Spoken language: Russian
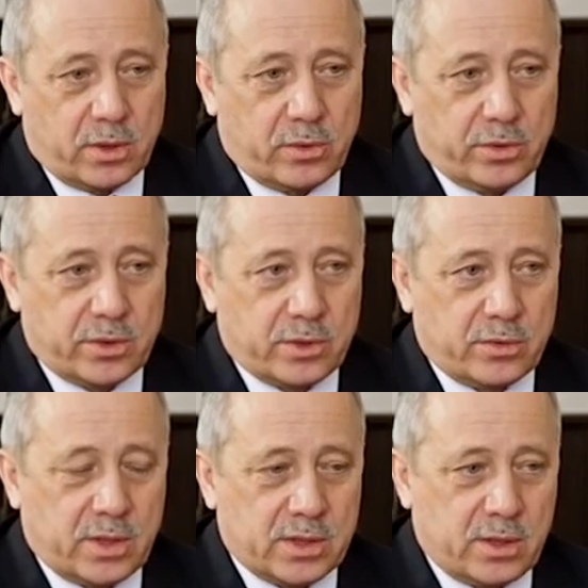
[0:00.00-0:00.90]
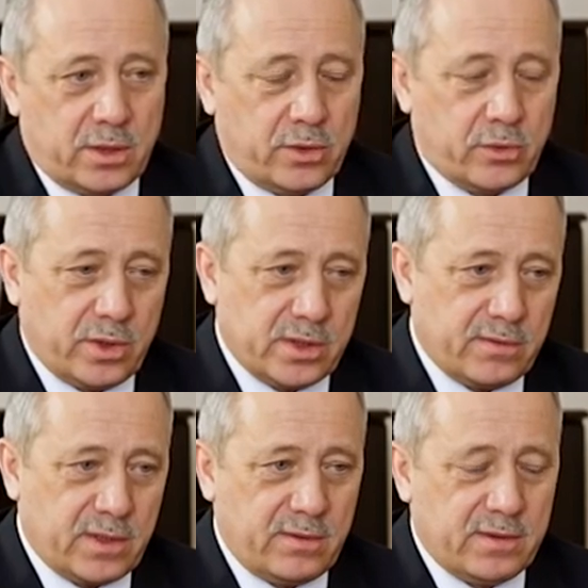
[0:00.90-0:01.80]
находится у нас на территории
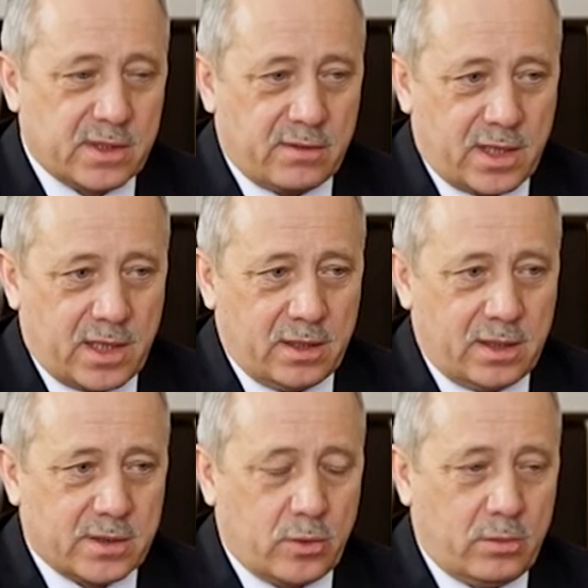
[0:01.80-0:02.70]
Северодвинска, Архангельской